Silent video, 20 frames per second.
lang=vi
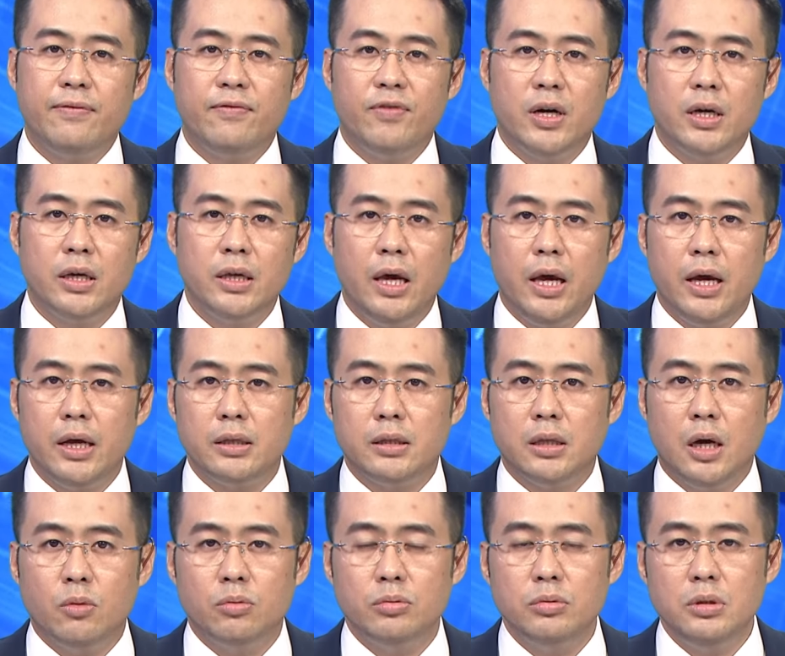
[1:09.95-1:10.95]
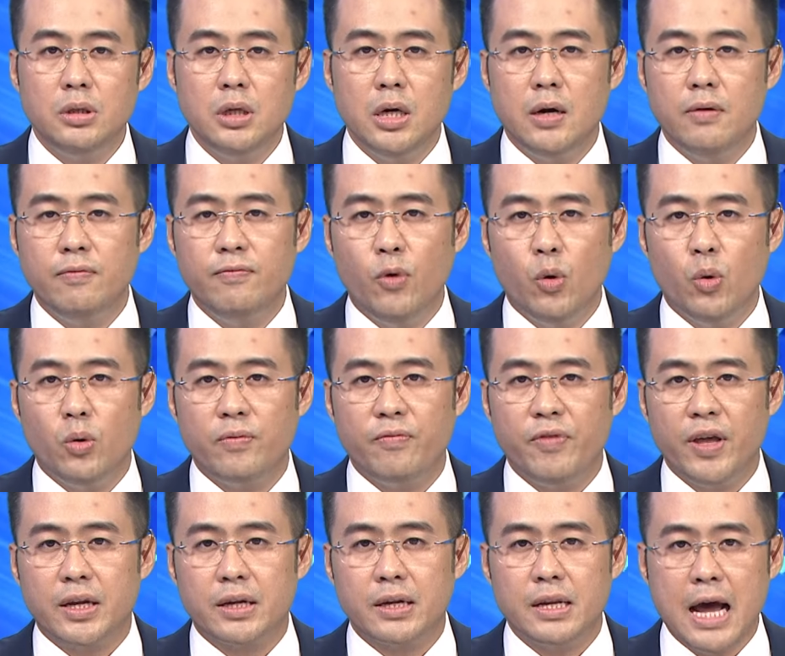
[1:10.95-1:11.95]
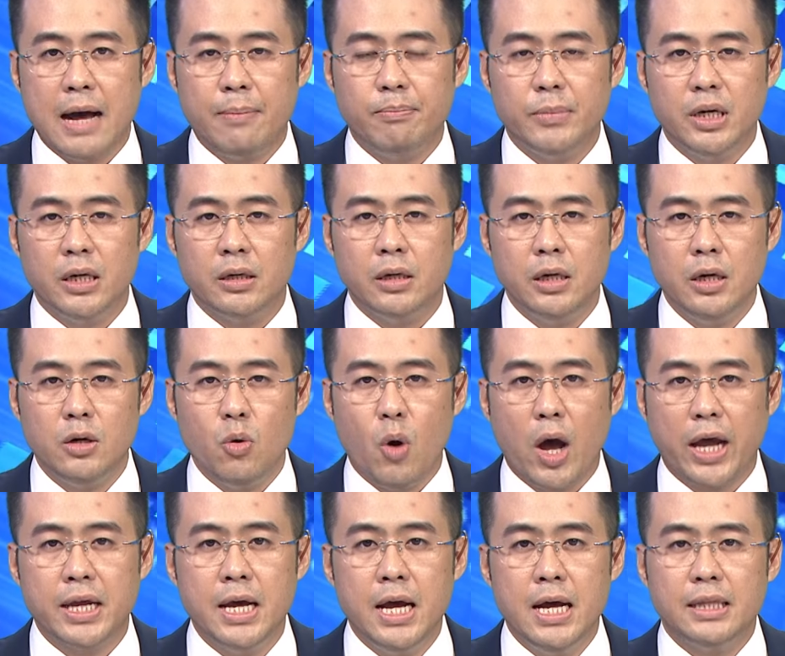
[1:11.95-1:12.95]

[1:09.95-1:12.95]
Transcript: với hệ thống thương vụ Việt Nam ở nước ngoài